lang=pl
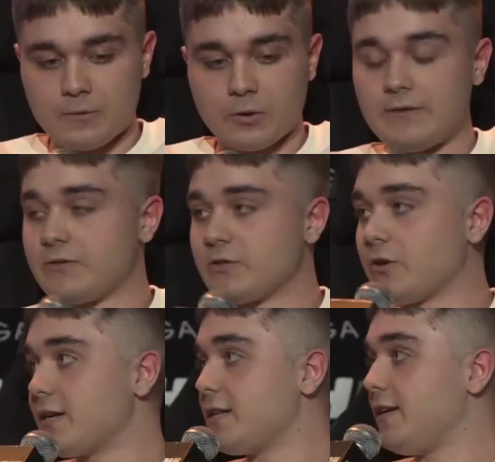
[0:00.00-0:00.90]
to nie
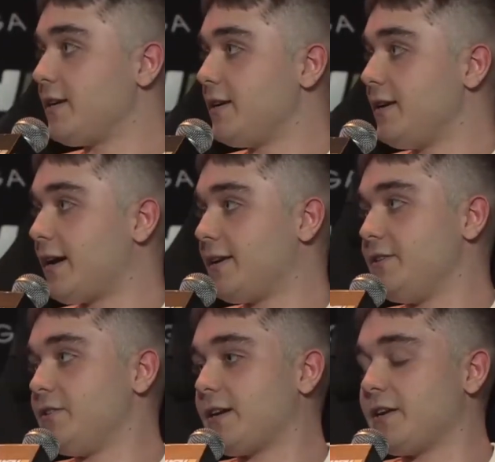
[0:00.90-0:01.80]
wyciągasz na nich
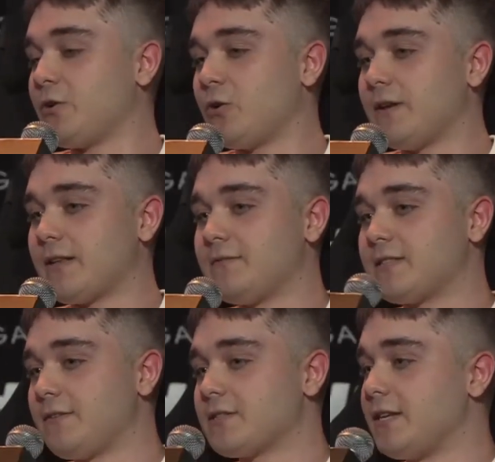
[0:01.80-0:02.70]
jakich, jakichkolwiek, nie
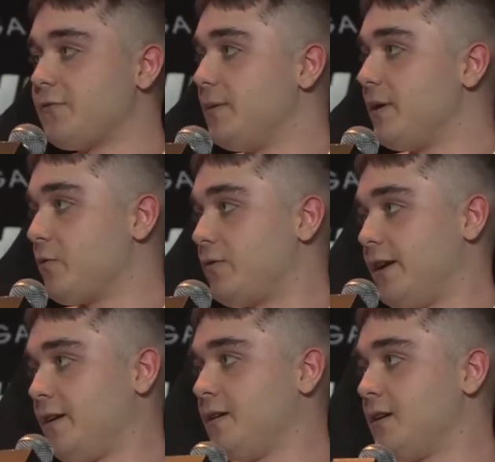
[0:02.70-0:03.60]
wstawiasz na nich filmików,
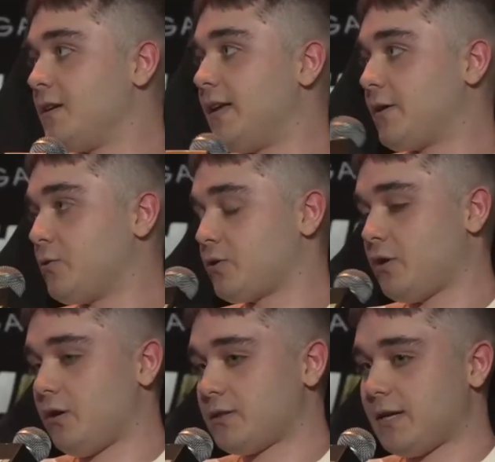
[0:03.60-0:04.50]
nie? Jak już
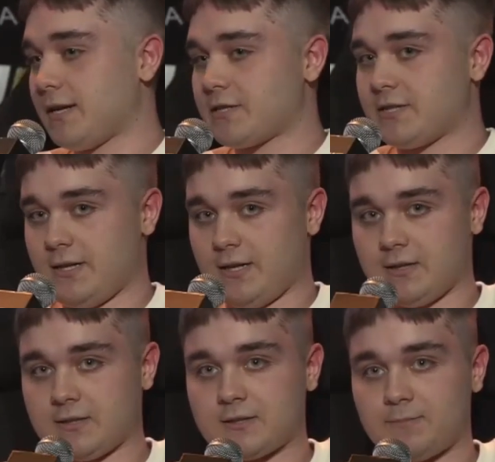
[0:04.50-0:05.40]
to starasz się
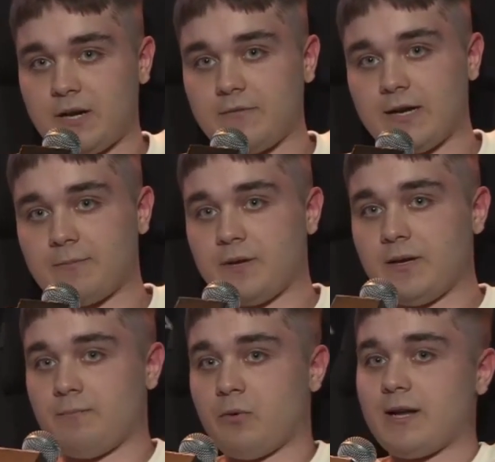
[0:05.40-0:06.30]
sprawę
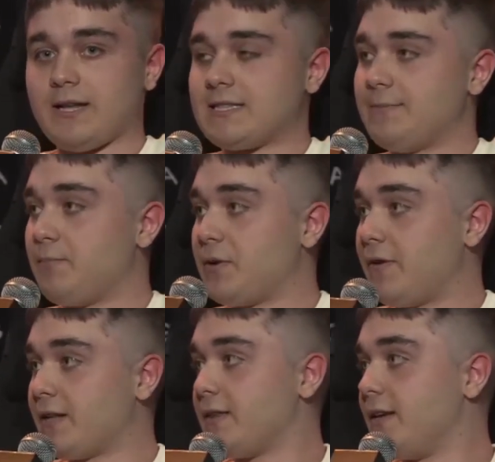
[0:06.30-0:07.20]
jakby pogadać z nimi
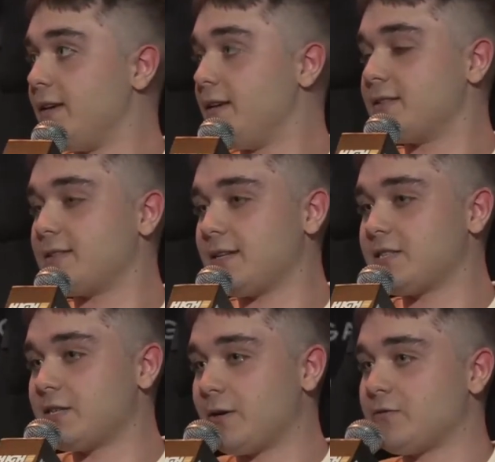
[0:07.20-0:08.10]
prywatnie i
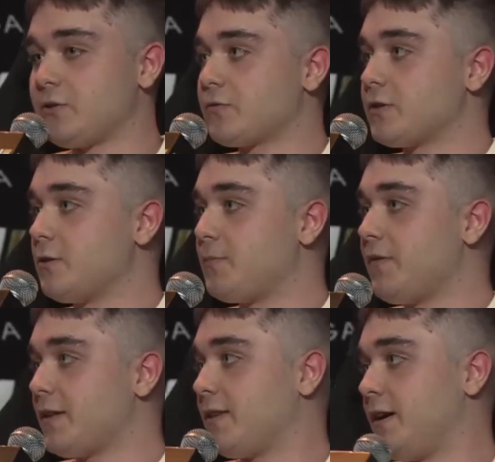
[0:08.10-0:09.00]
starać się załatwić to wszystko
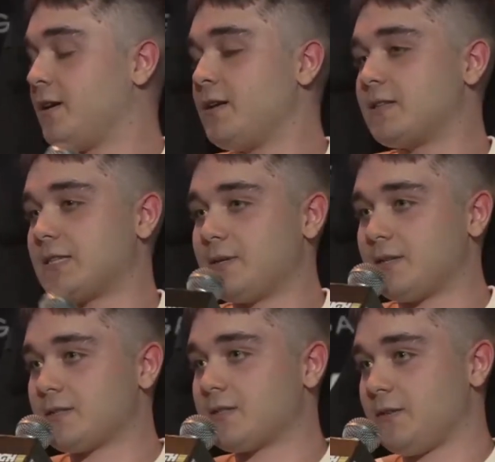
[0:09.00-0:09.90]
prywatnie,
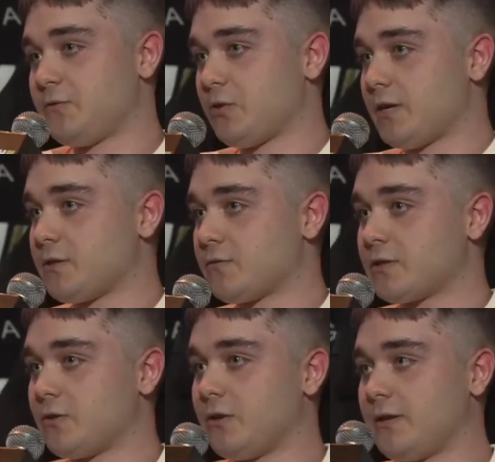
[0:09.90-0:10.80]
zamiast e, wciągać to
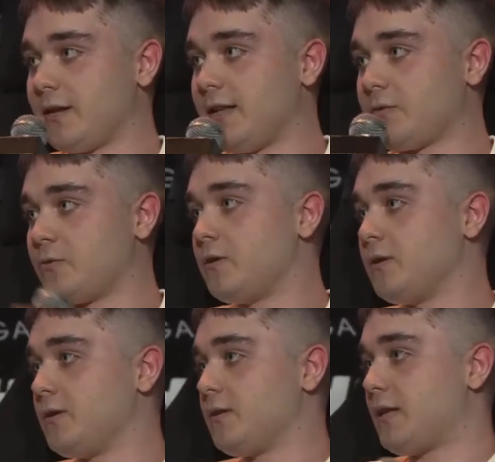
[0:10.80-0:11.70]
wszystko do internetu.
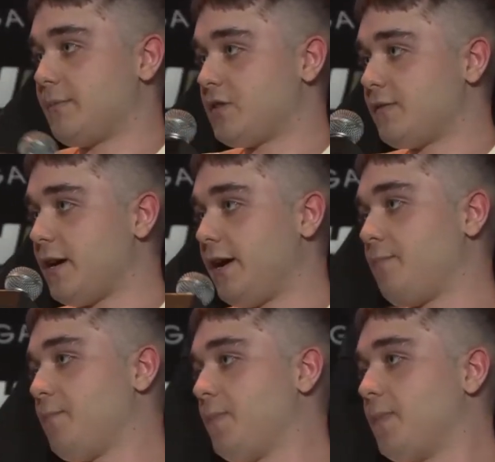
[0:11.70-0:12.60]
Tak mi się wydaje. Dobra,